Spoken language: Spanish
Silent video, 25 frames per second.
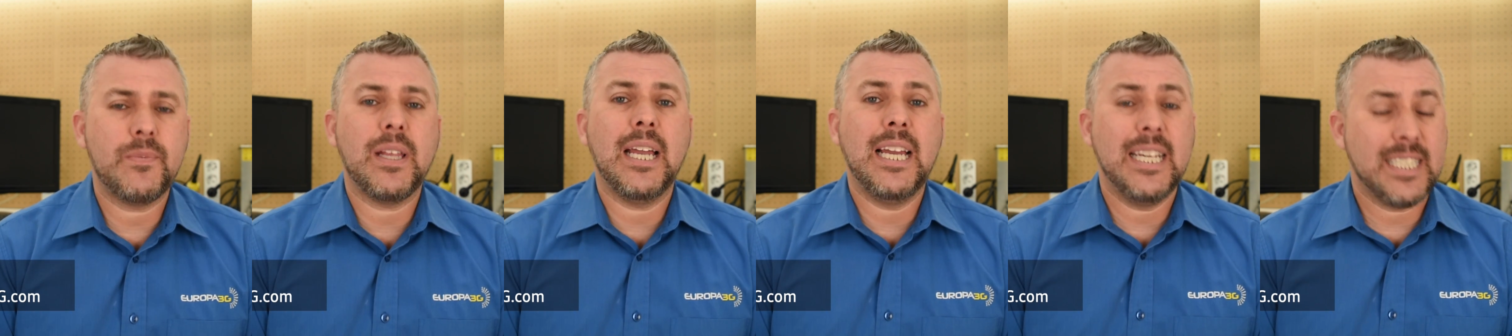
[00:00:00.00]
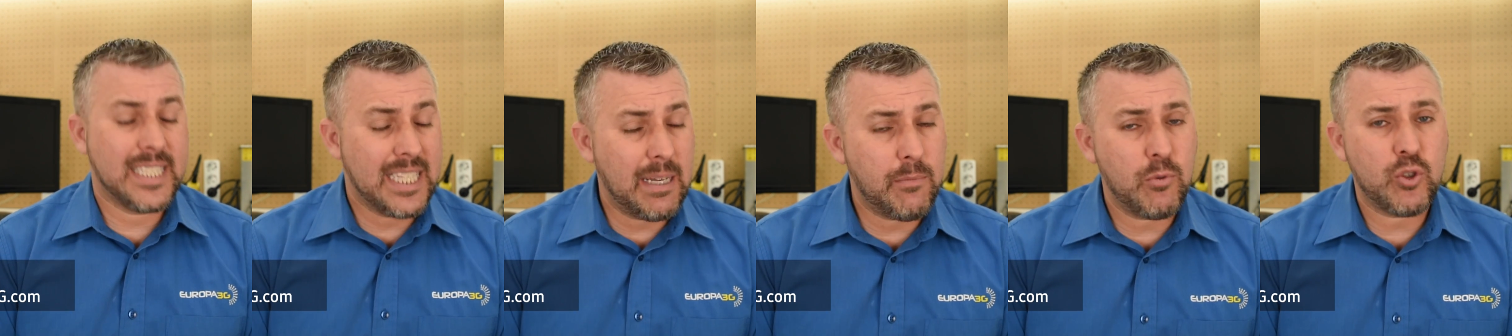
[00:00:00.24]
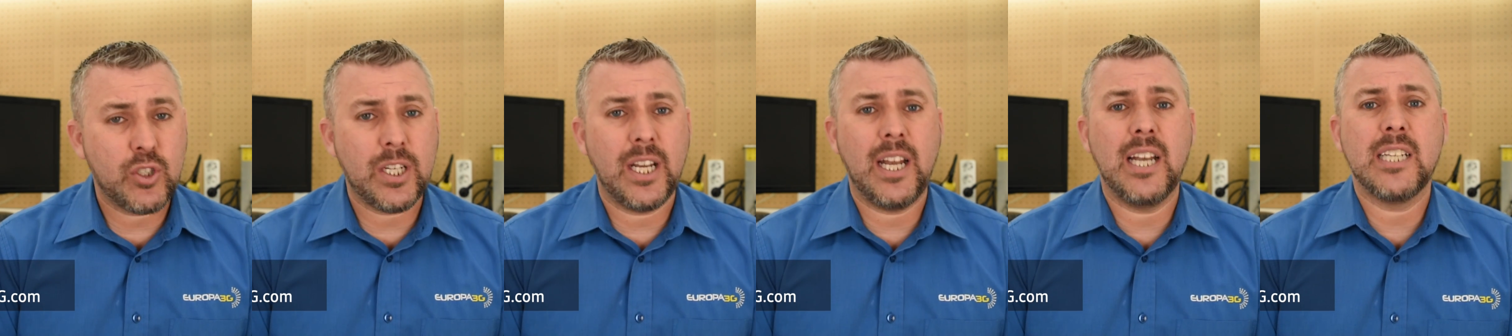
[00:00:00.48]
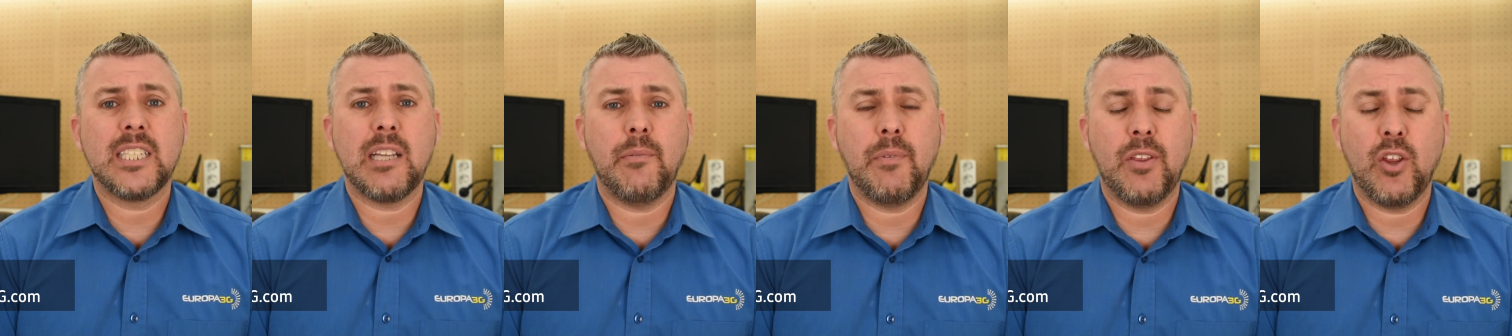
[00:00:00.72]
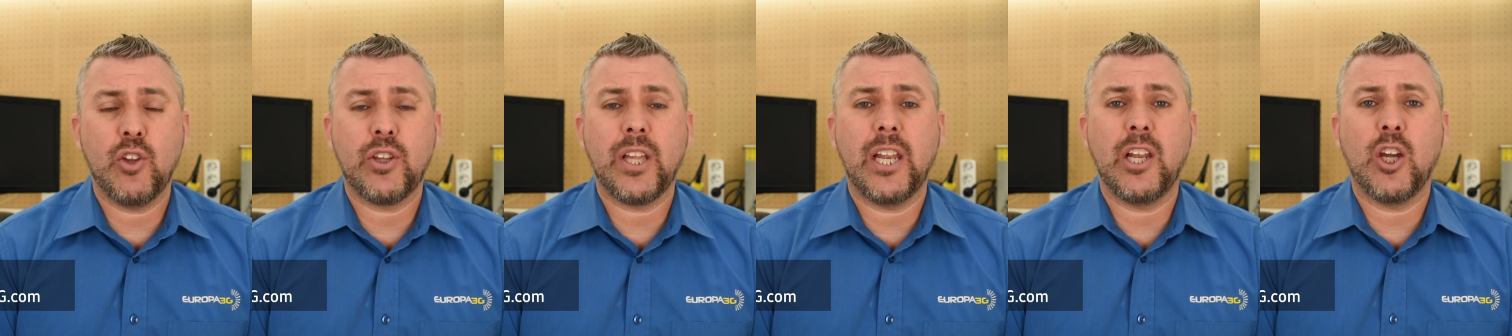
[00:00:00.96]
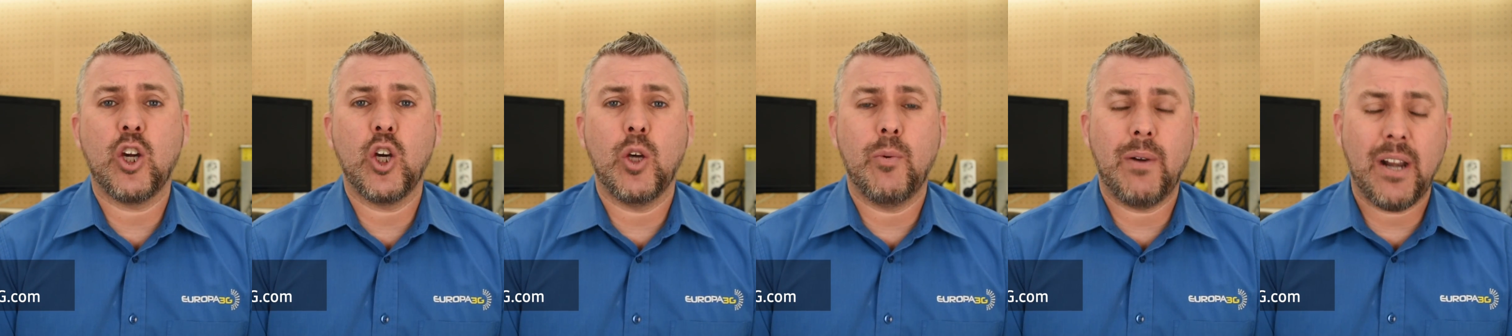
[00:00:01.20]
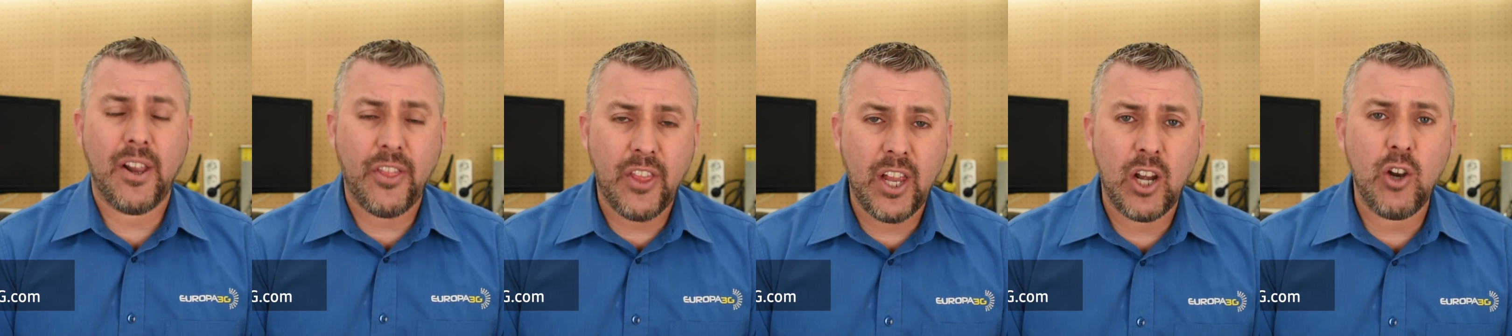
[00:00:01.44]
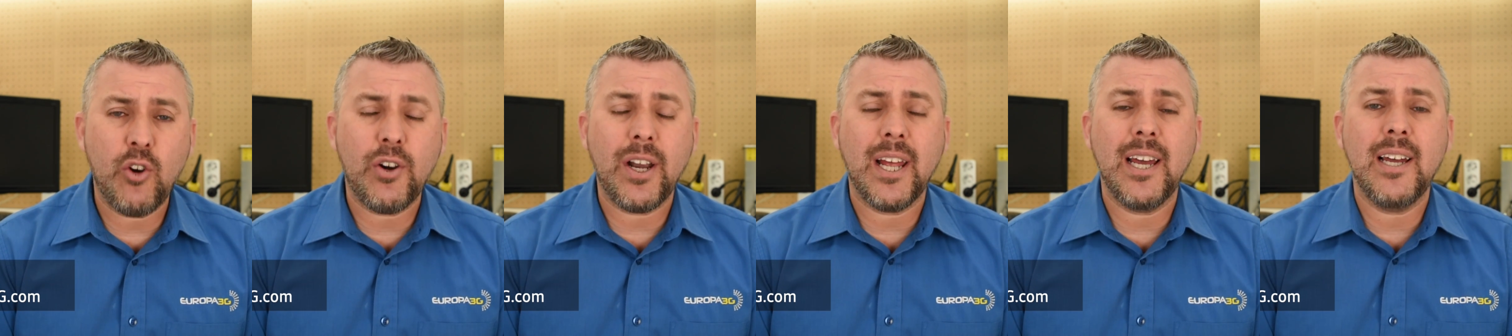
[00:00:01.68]
Estamos en el Servicio Técnico de
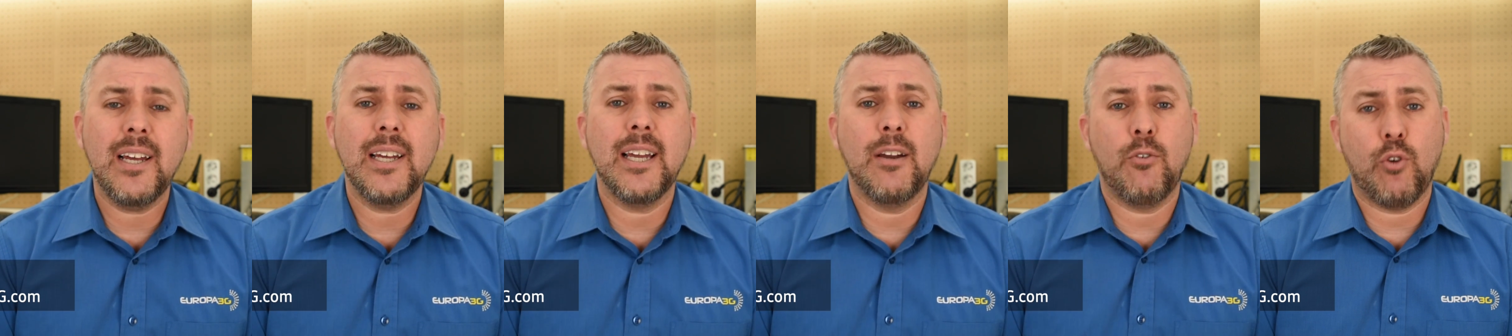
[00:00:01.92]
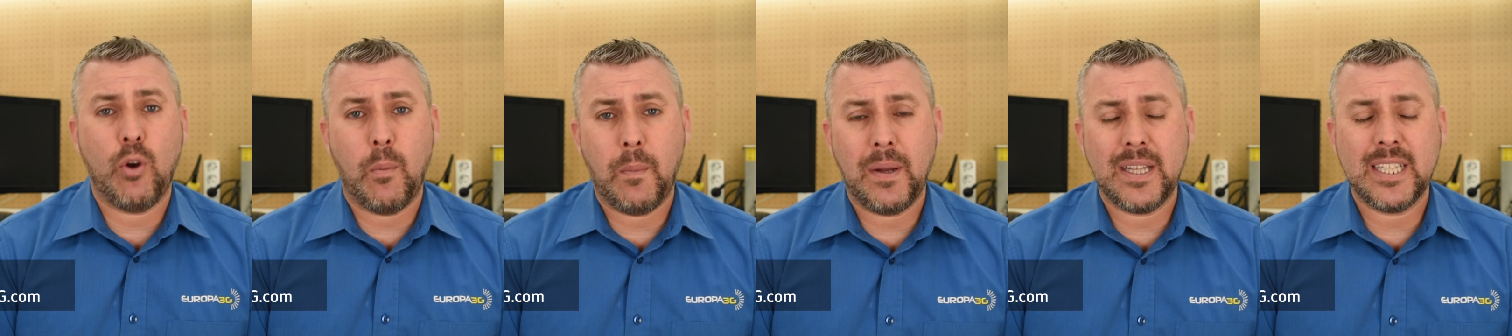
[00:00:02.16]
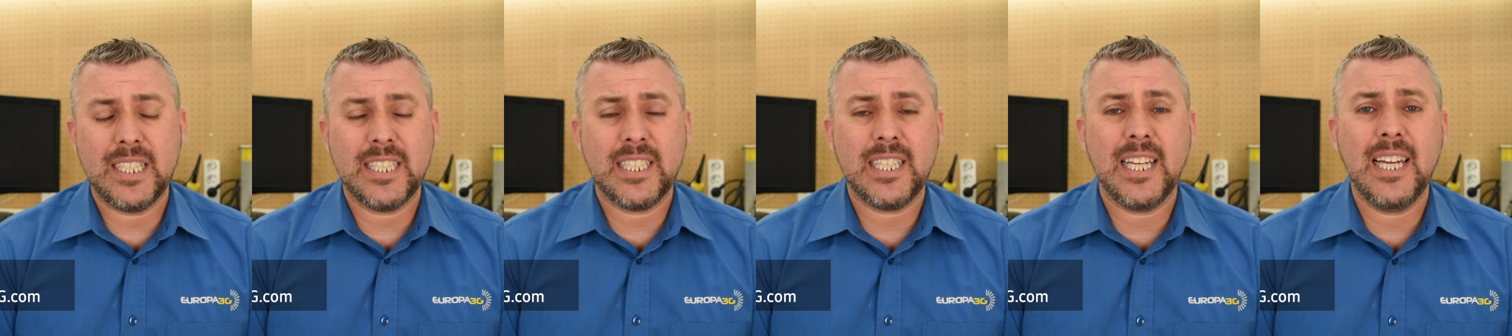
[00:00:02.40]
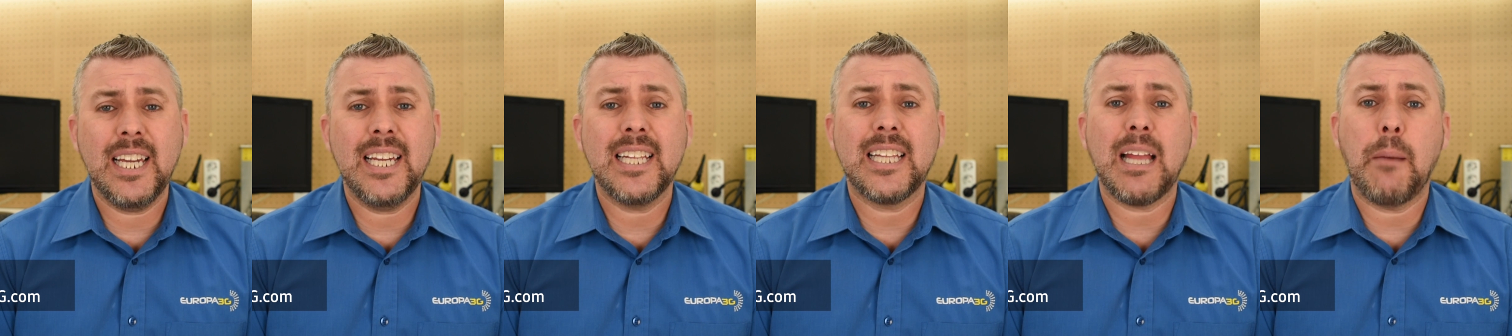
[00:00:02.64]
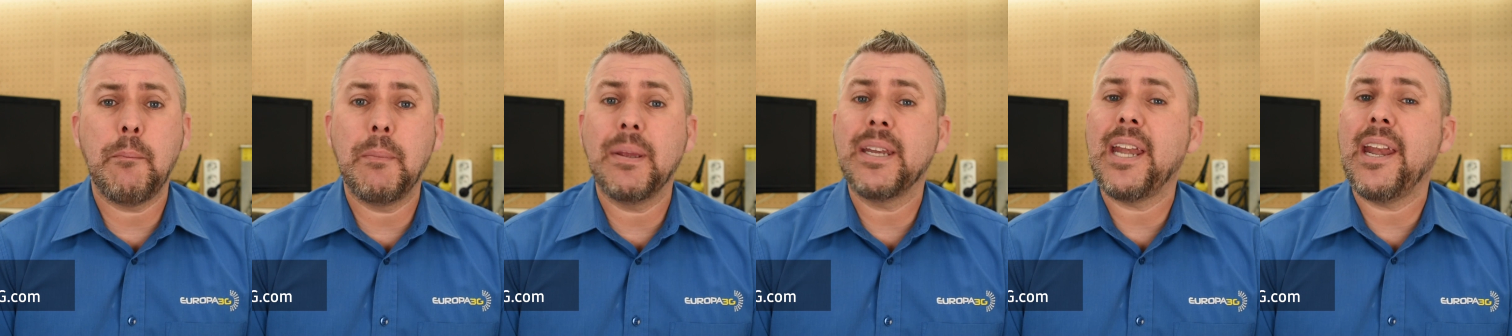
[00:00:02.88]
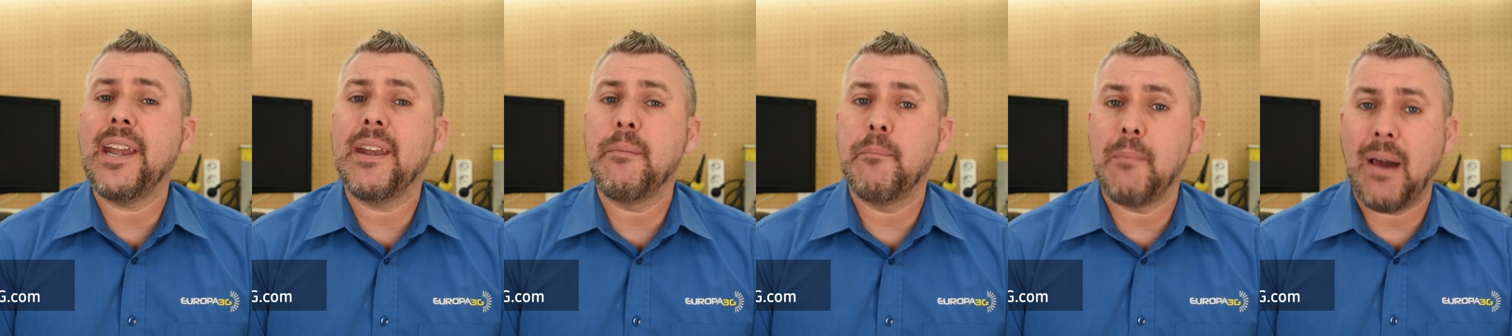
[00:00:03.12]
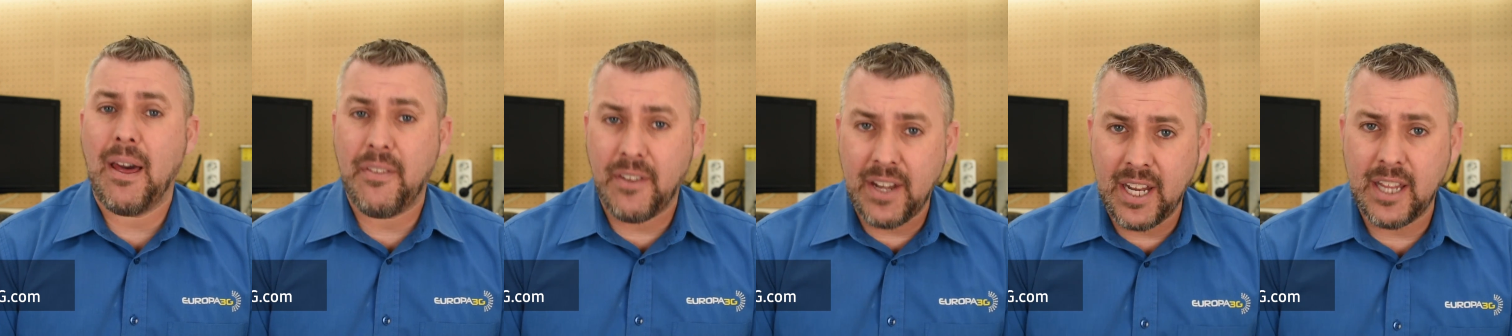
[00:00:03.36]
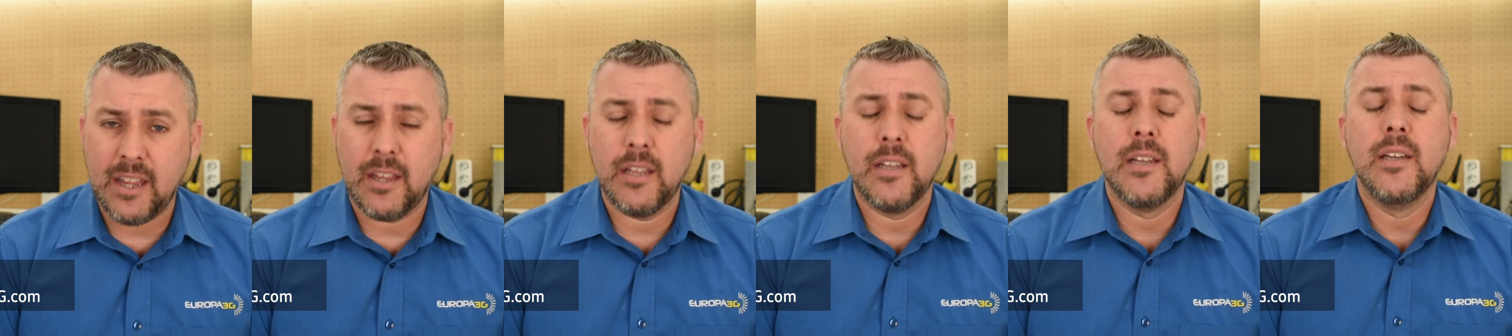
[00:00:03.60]
Barcelona, Europa 3 y también en
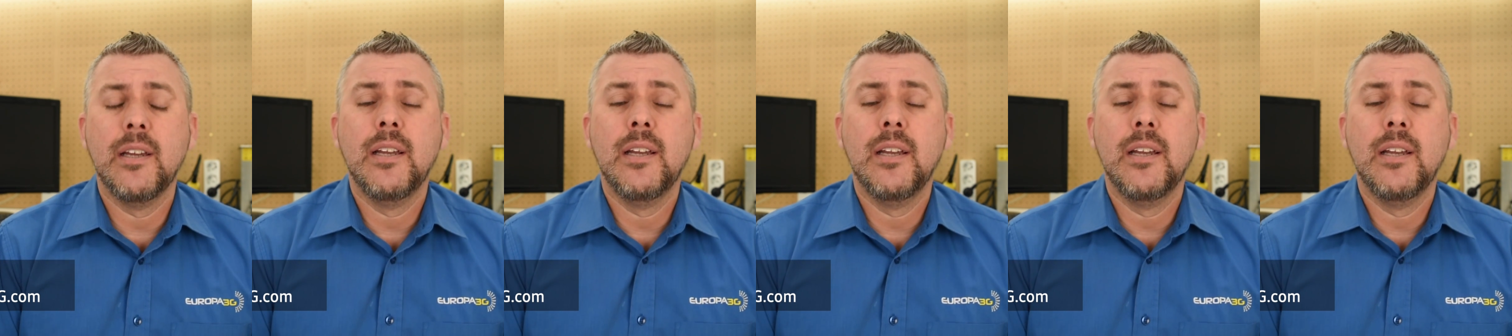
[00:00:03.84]
Madrid.